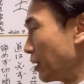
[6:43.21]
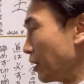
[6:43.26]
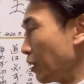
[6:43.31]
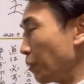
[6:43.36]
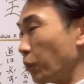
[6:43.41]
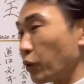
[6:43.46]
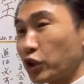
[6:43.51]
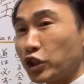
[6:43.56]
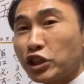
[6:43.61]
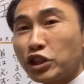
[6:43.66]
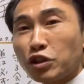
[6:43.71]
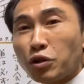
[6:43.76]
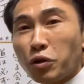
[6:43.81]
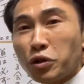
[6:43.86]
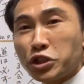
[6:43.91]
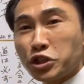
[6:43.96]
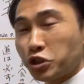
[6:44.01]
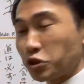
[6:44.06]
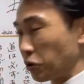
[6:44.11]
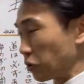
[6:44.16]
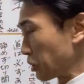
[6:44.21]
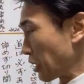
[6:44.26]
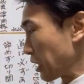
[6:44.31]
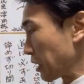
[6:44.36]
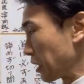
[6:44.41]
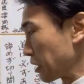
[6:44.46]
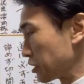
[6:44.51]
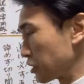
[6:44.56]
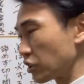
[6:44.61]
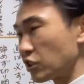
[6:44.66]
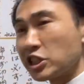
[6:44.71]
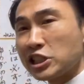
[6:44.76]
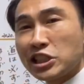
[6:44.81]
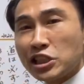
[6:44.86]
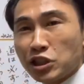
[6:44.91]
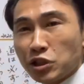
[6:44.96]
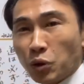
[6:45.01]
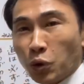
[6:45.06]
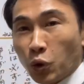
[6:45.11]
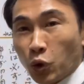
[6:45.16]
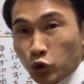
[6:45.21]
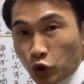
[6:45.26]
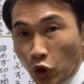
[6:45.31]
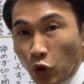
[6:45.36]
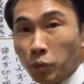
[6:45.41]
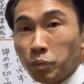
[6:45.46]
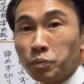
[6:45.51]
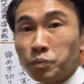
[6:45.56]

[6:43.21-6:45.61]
もうひどい状態なんですよ、一時保護所。